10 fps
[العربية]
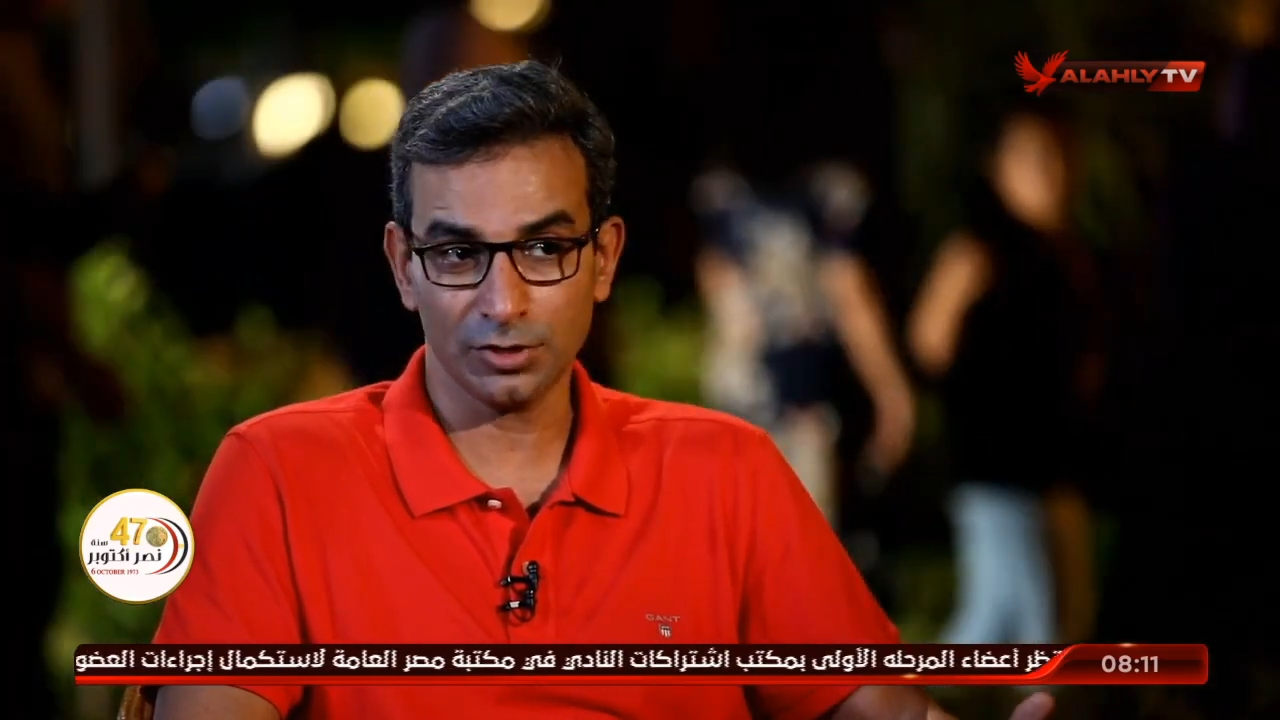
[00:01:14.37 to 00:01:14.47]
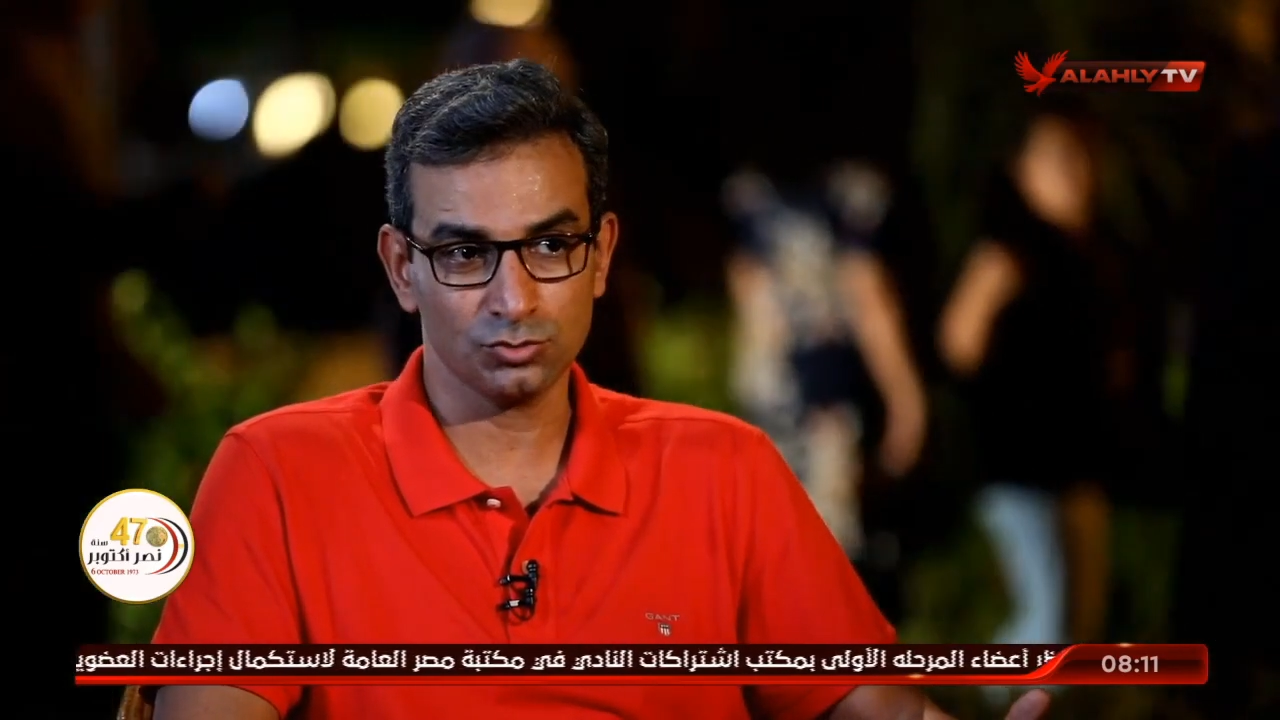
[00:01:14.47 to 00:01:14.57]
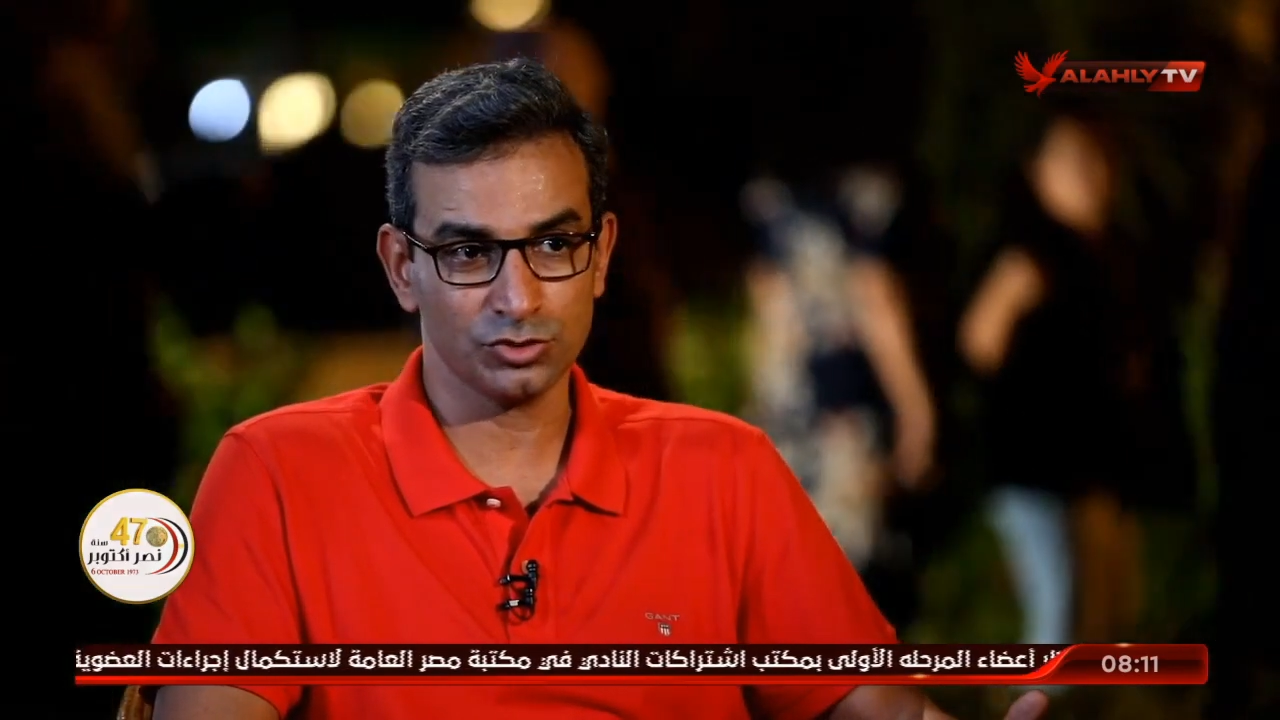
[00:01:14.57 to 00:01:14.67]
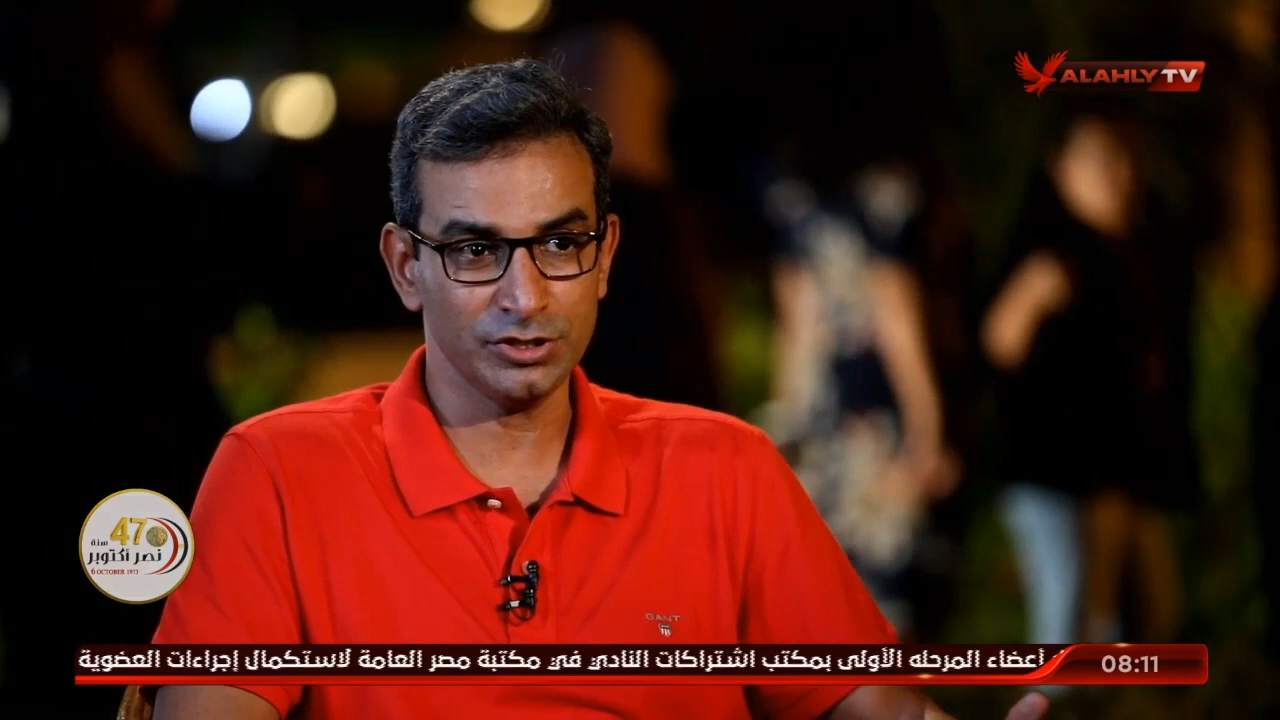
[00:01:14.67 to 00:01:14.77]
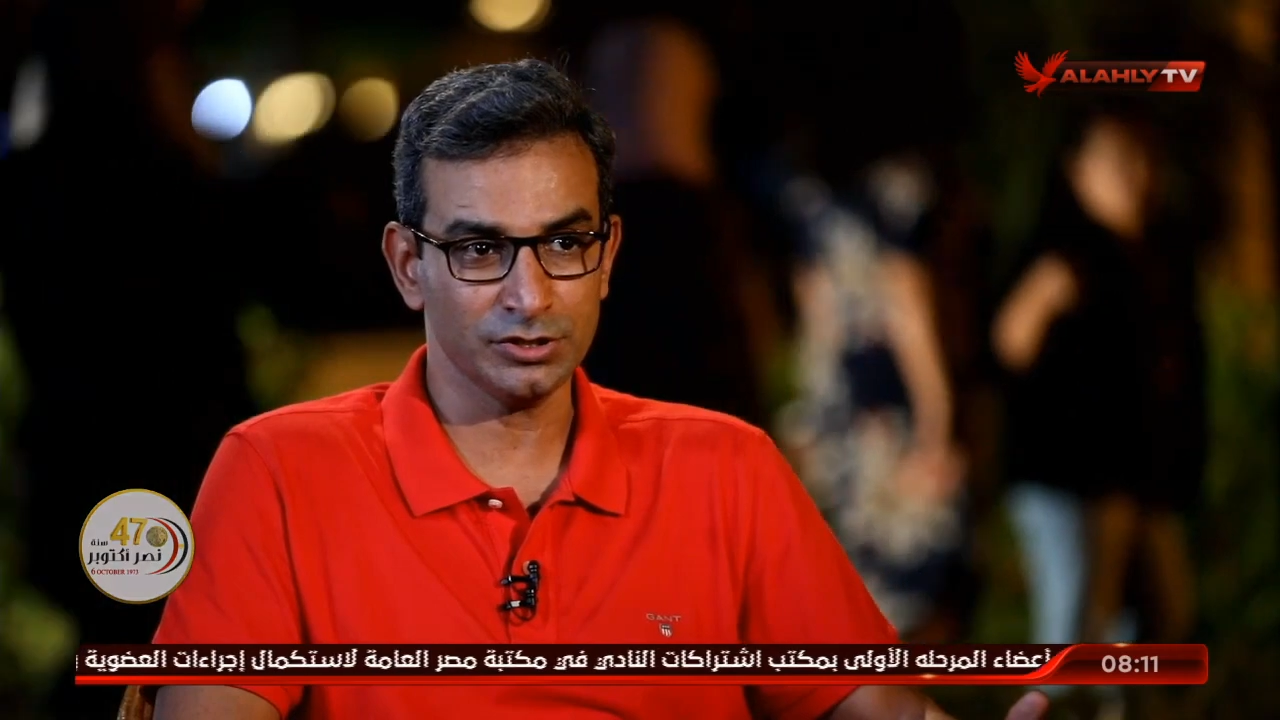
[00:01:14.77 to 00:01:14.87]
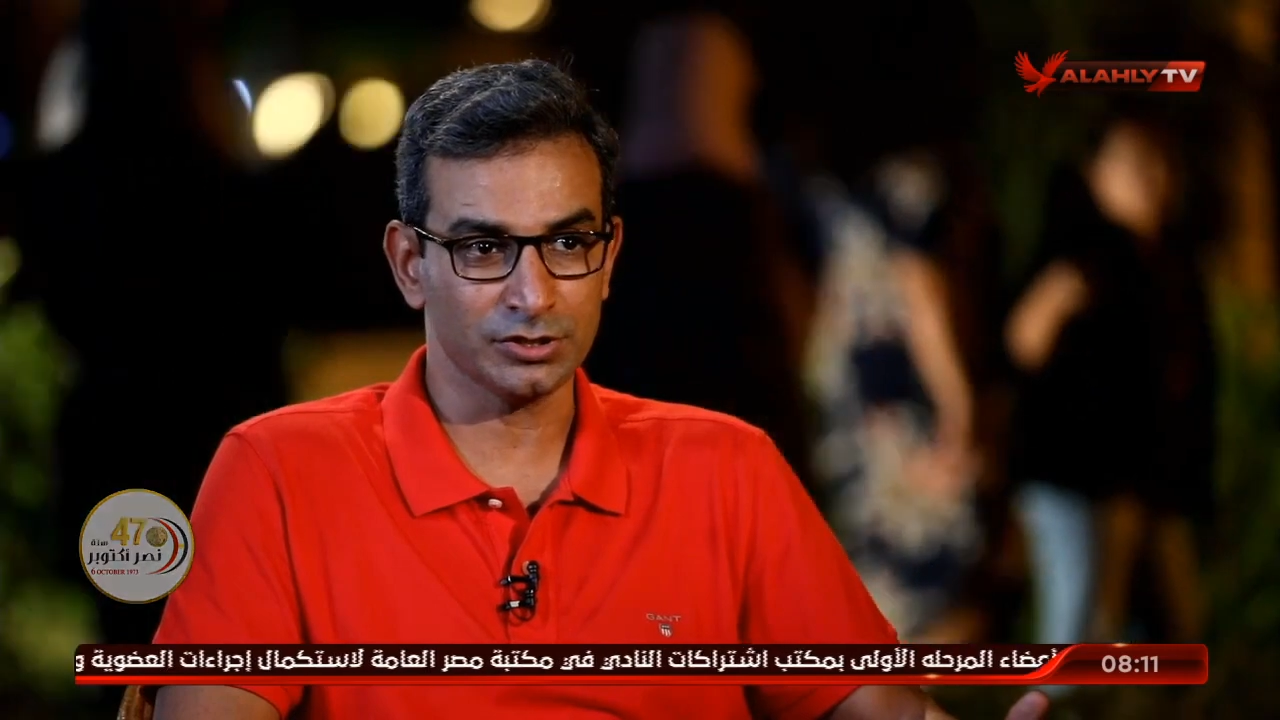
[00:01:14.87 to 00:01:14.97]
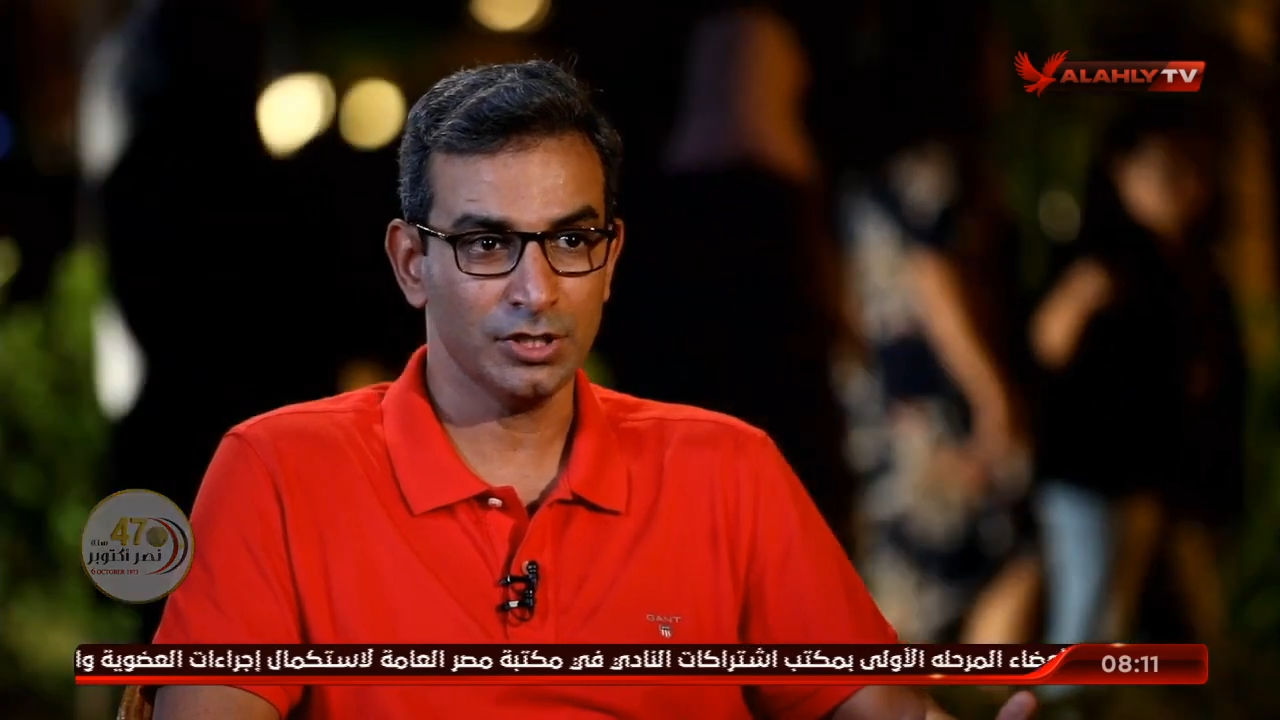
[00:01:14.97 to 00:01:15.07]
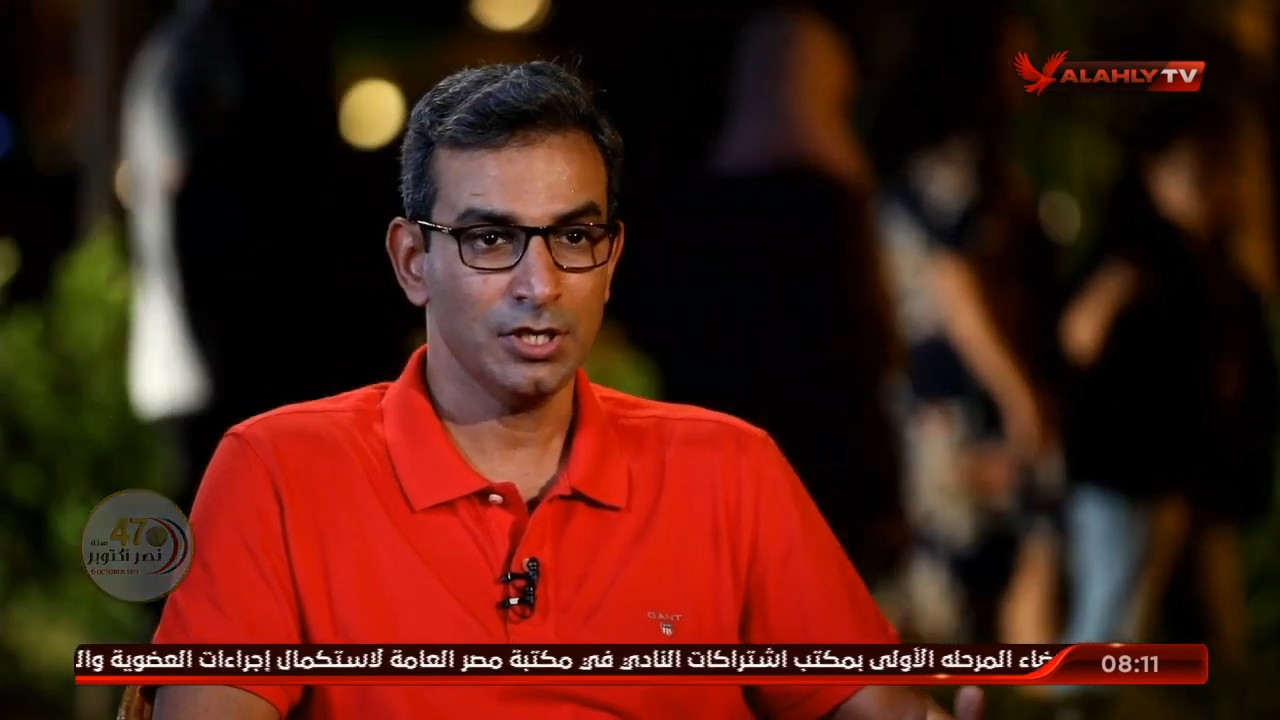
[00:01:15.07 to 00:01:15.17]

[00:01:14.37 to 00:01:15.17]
برضو كتير